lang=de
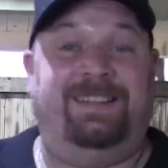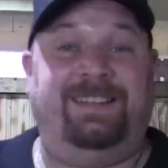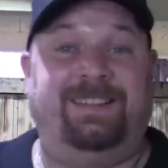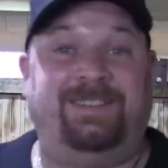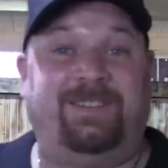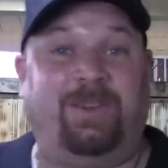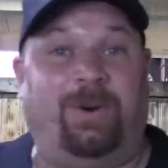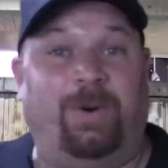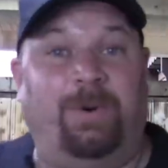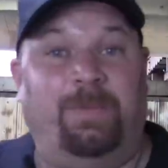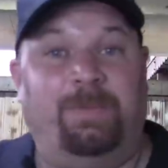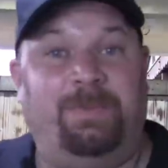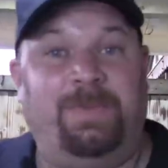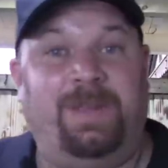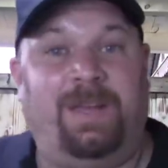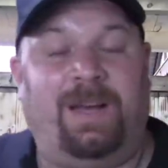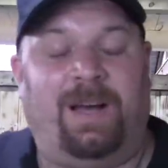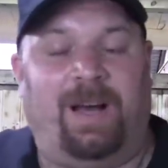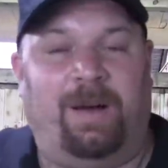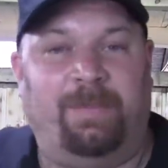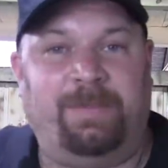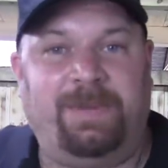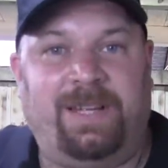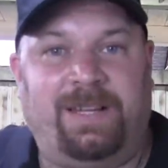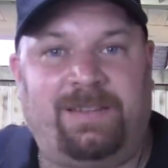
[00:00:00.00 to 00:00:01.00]
So,
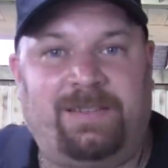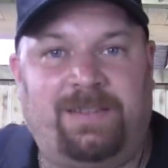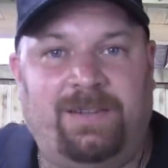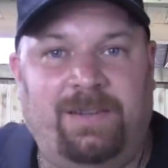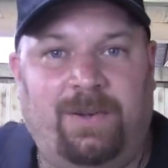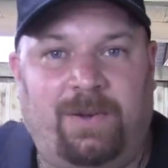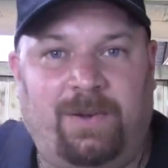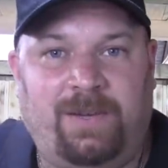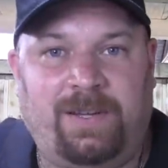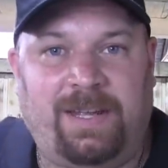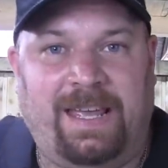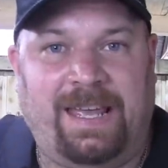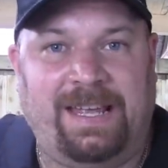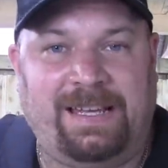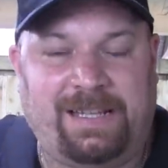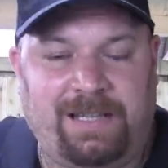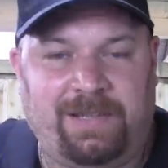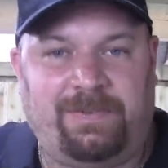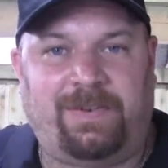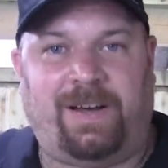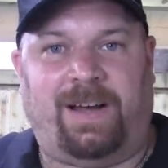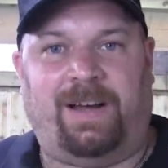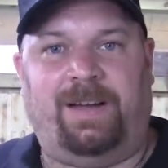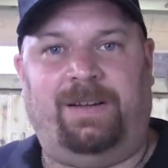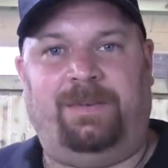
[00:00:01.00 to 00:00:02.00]
wir haben jetzt noch
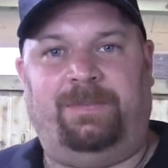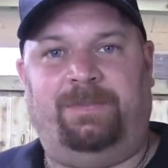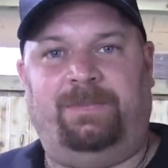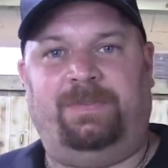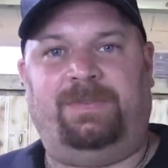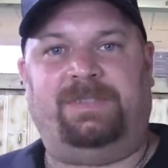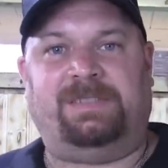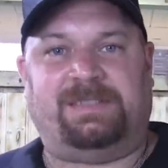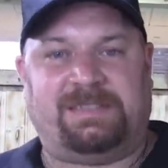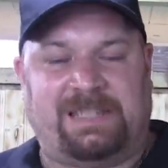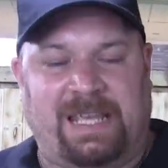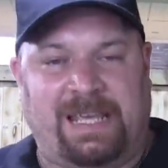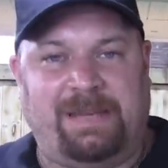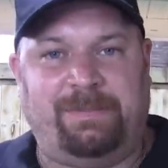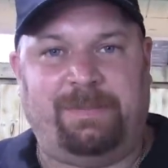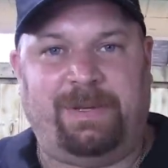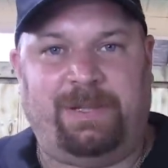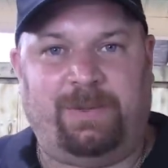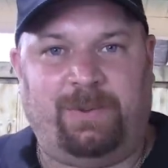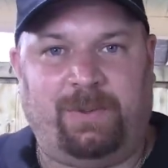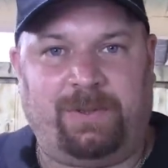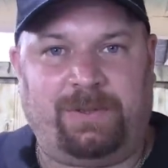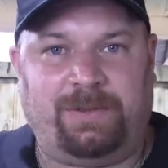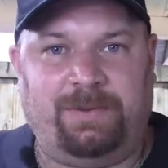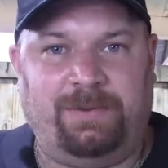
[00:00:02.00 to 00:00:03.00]
etwa 10
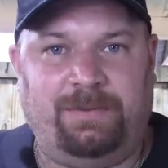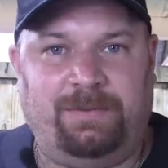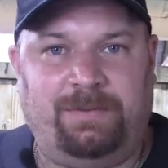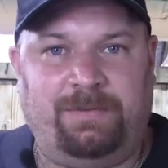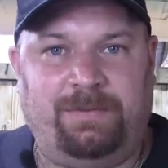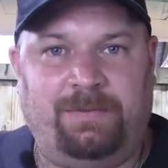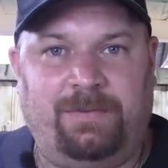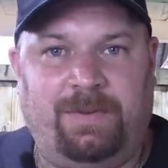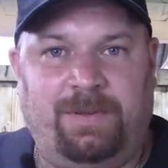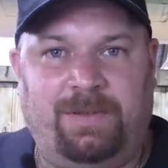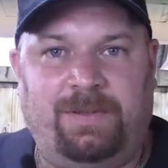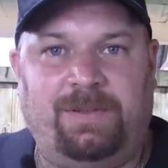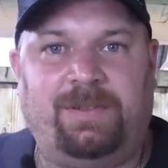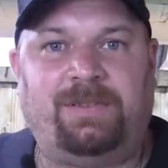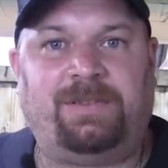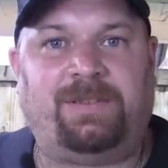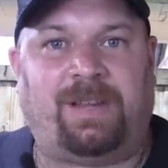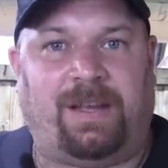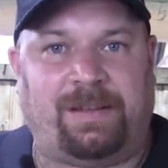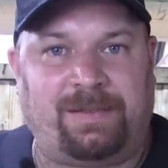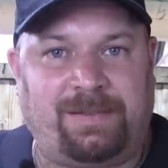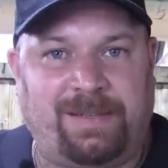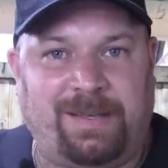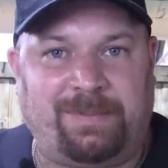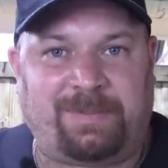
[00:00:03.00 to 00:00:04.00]
Minuten,
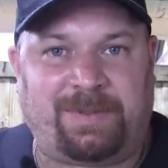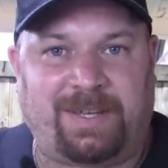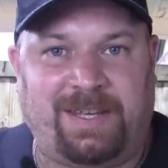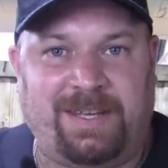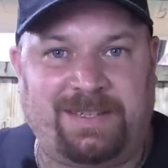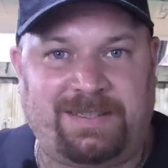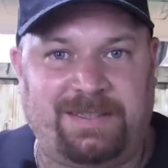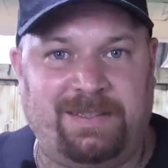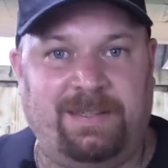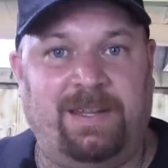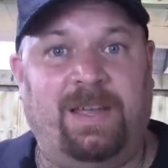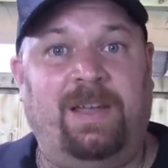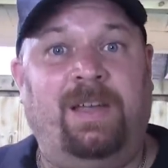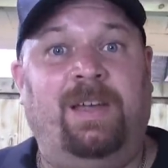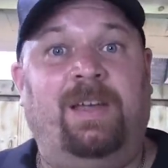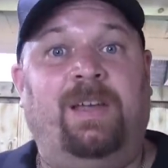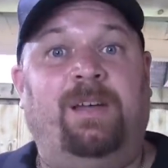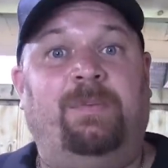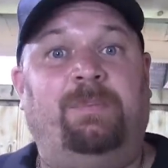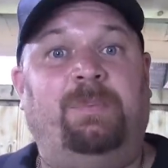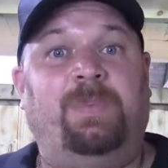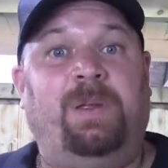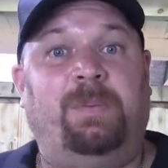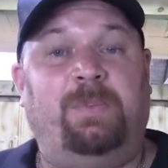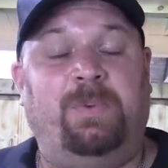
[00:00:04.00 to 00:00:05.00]
dann gibt es Essen.
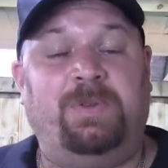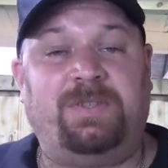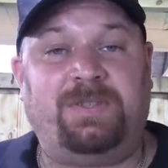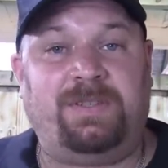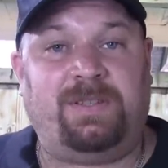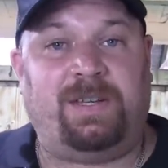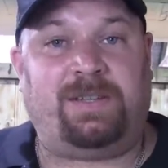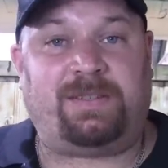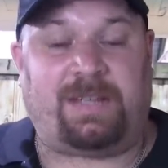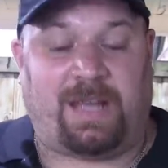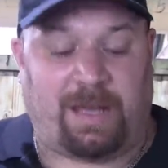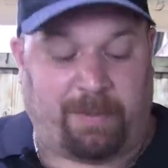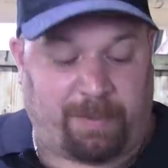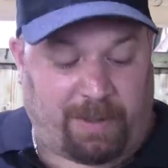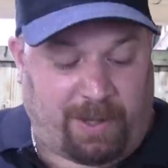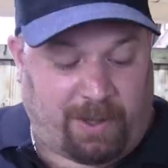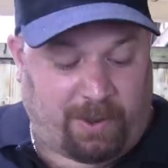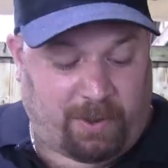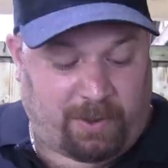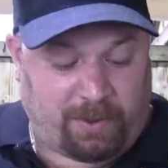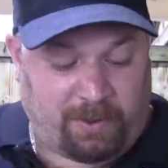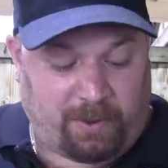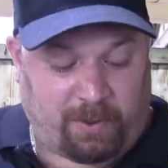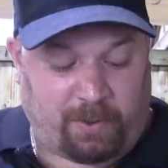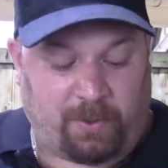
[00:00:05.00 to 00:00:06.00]
Wir müssen jetzt aber
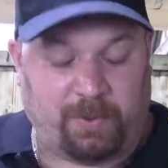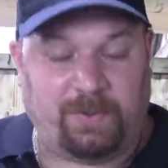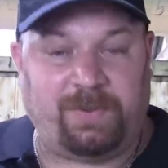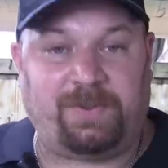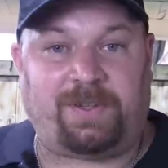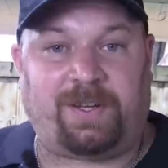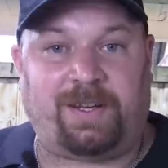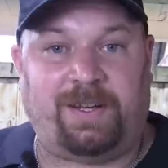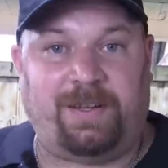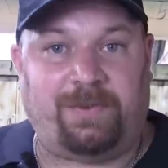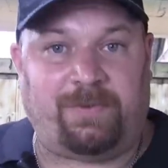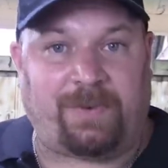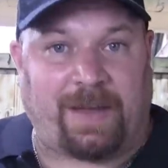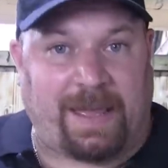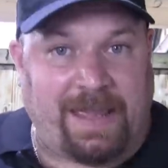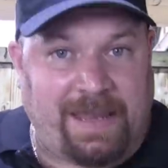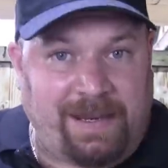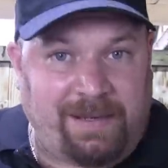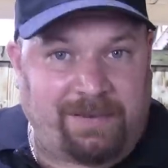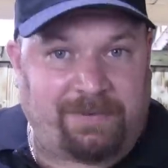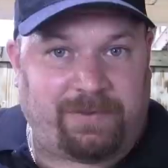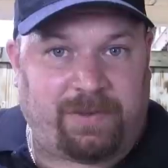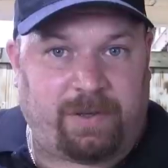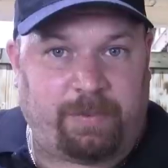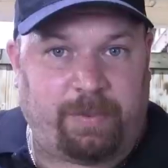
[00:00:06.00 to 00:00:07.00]
auch noch unsere
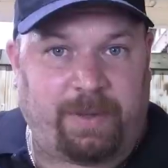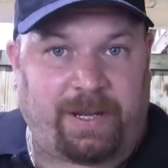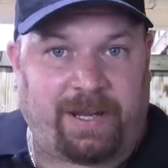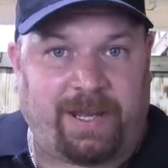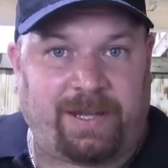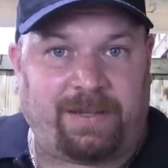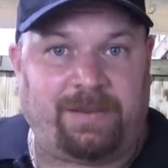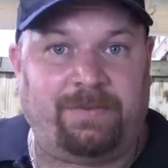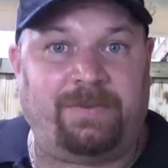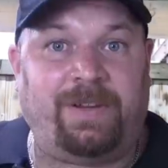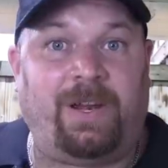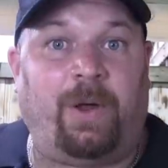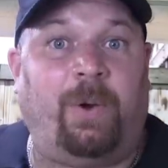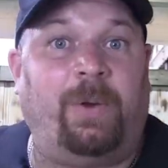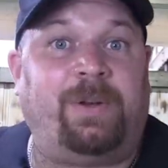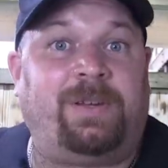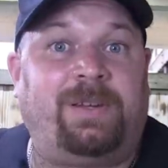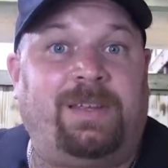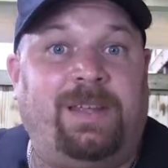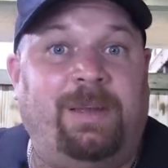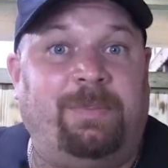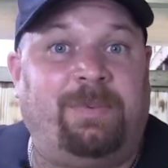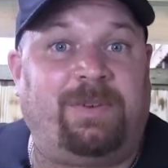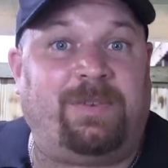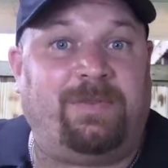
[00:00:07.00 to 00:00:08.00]
Feigen vorbereiten, weil heute
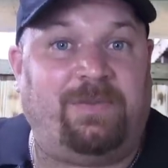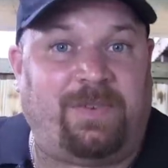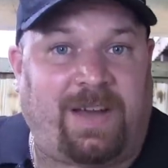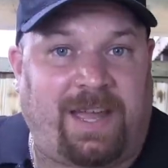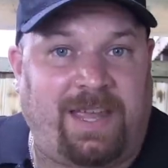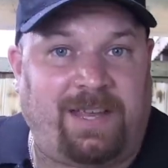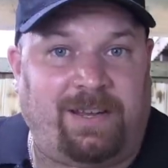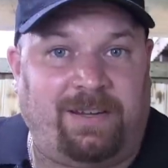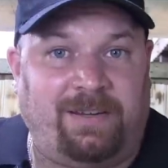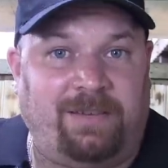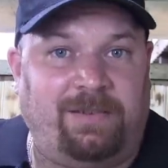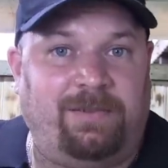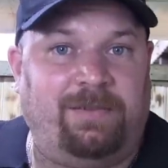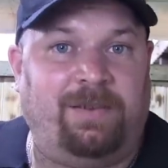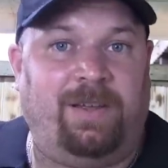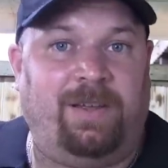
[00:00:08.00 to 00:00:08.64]
gibt es Feigen.